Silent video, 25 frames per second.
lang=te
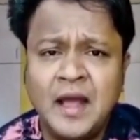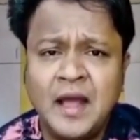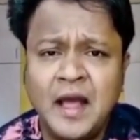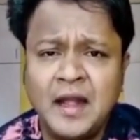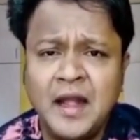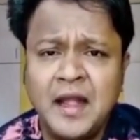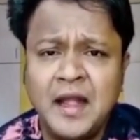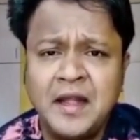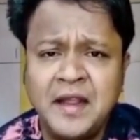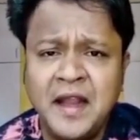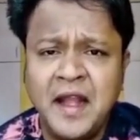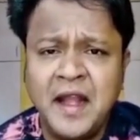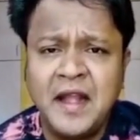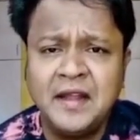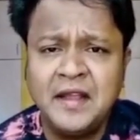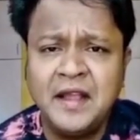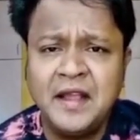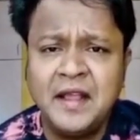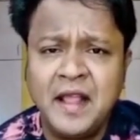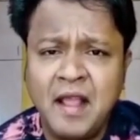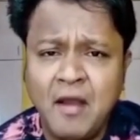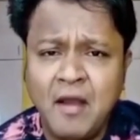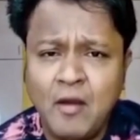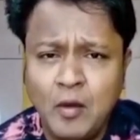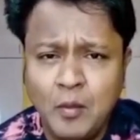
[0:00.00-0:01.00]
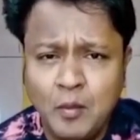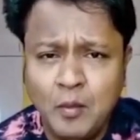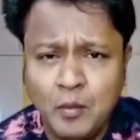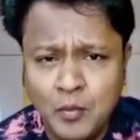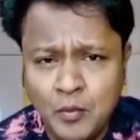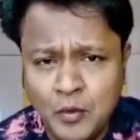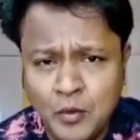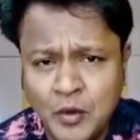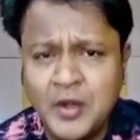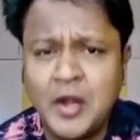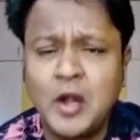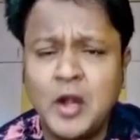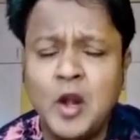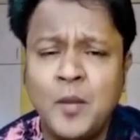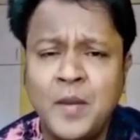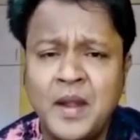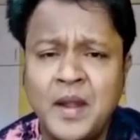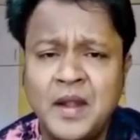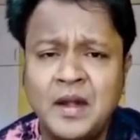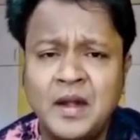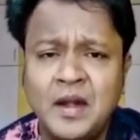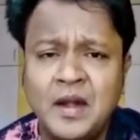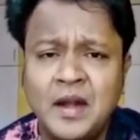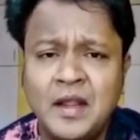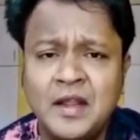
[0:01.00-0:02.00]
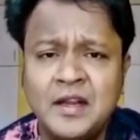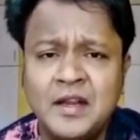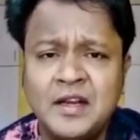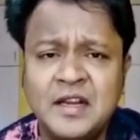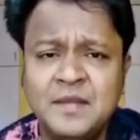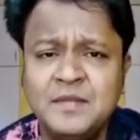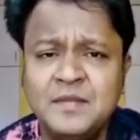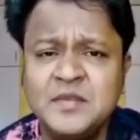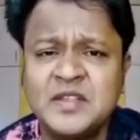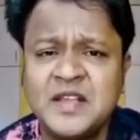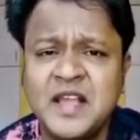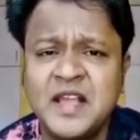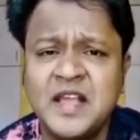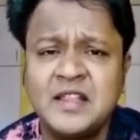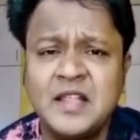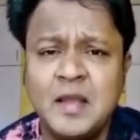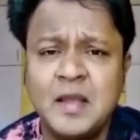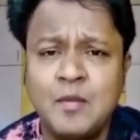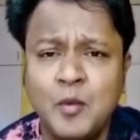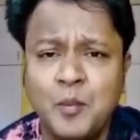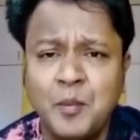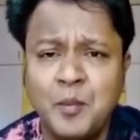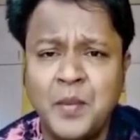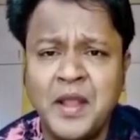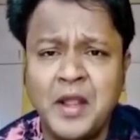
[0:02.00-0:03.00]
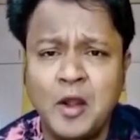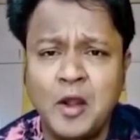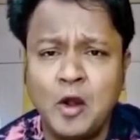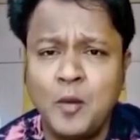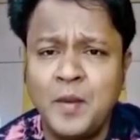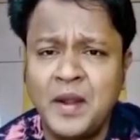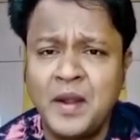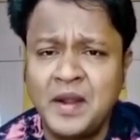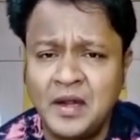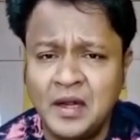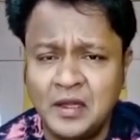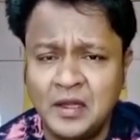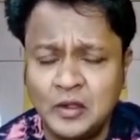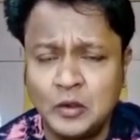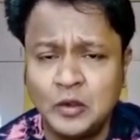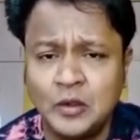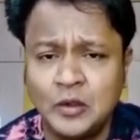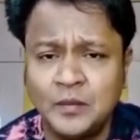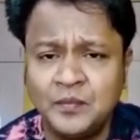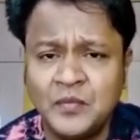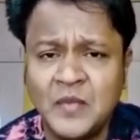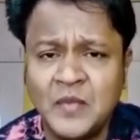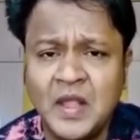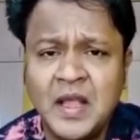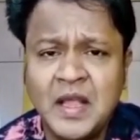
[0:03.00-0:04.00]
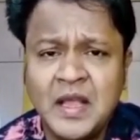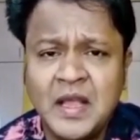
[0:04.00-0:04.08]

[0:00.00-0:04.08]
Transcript: నారాయణ కేడికి కేవలం మూడు కిలోమీటర్లే నిమ్స్కి అయితే ముప్పై కిలోమీటర్ల దూరం